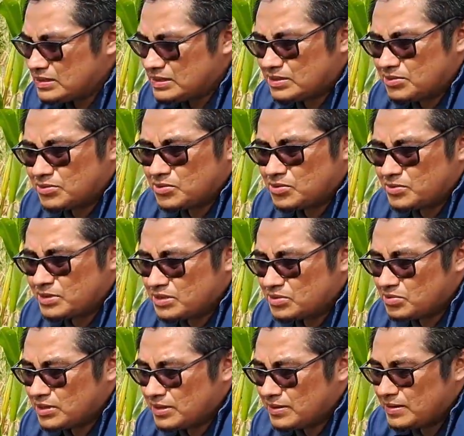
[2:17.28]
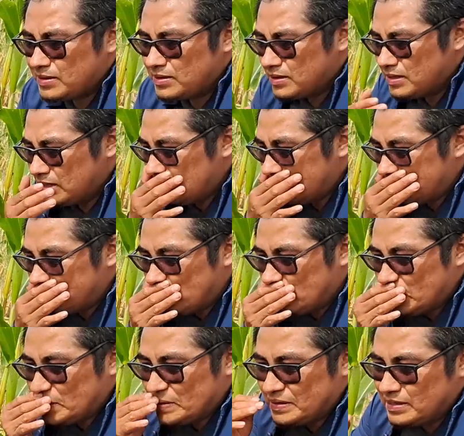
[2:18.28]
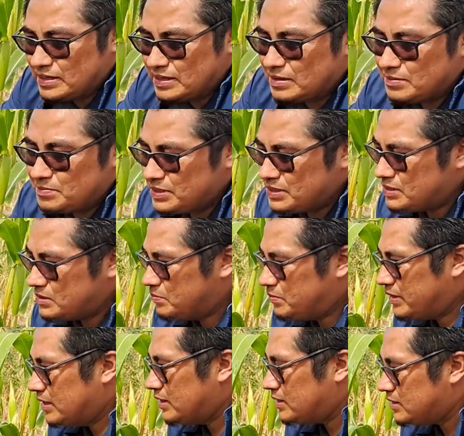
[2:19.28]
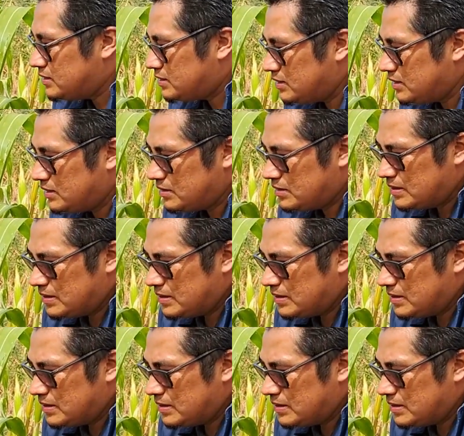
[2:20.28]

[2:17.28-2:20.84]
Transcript: con cobertura, en el cual el principal, este,